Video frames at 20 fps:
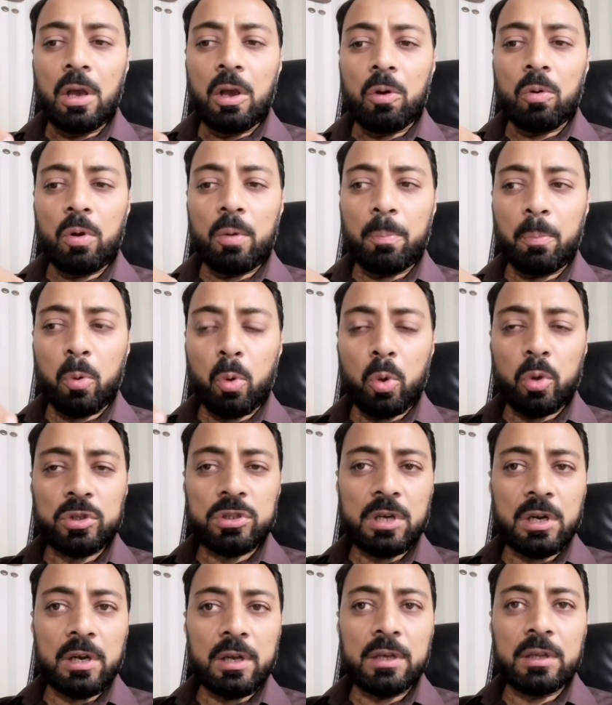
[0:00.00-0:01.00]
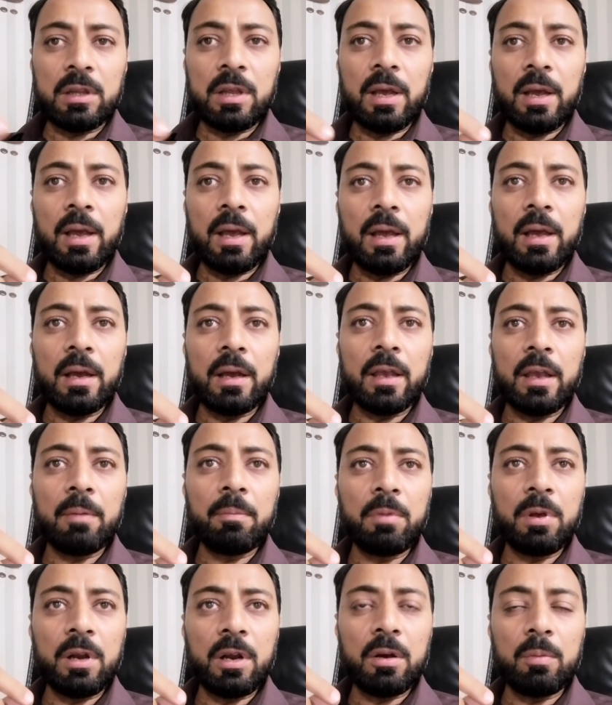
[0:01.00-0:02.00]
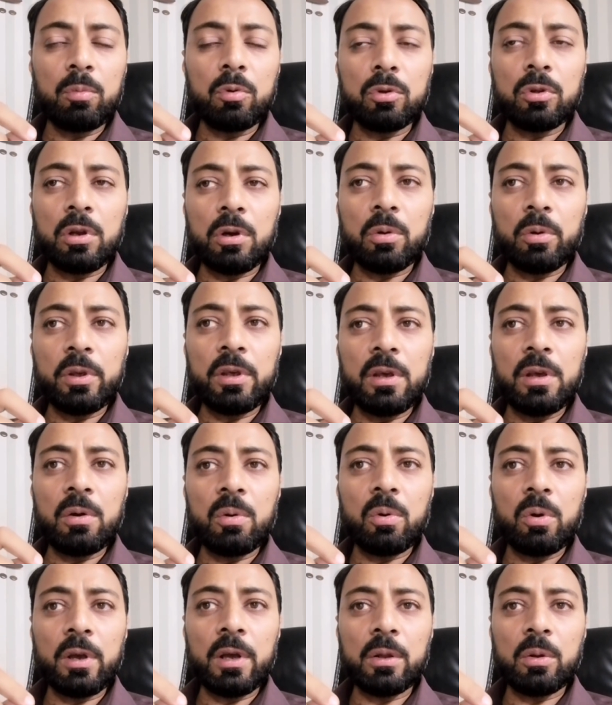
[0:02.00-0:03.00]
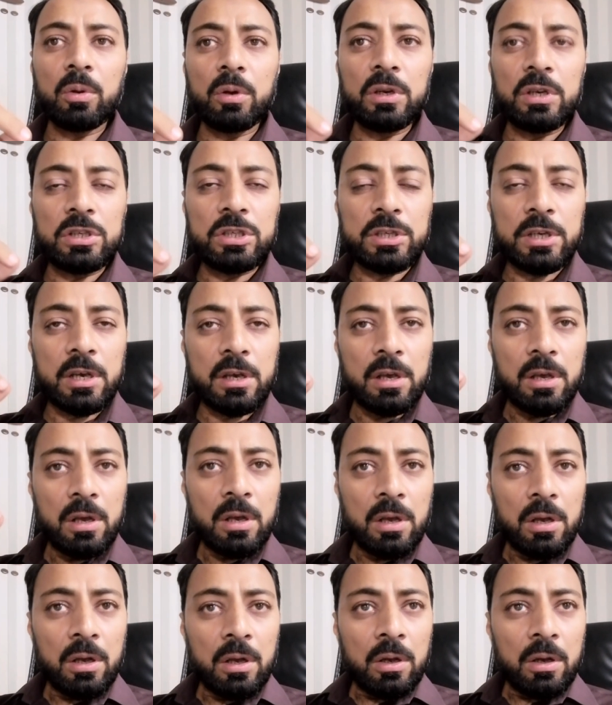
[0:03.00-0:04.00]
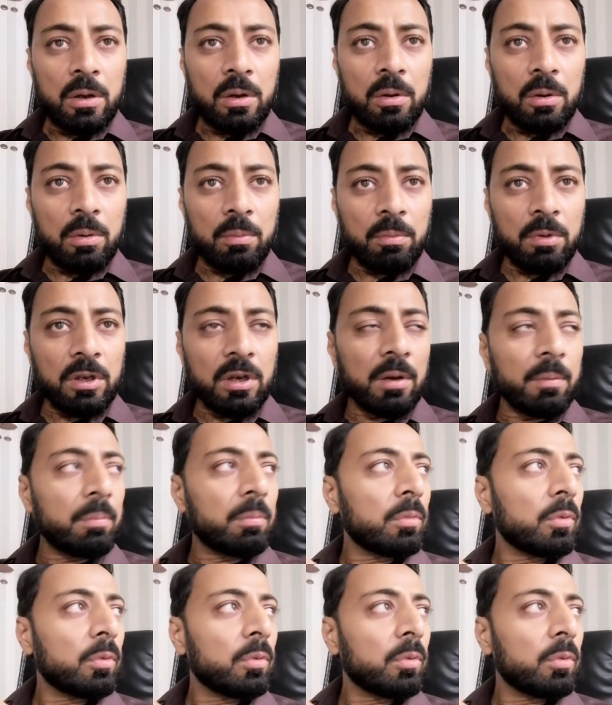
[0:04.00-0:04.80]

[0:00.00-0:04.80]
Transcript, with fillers: कोई पोस्ट लिखता है कि मेरे कबूतर को ये हो गया तो नीचे मतलब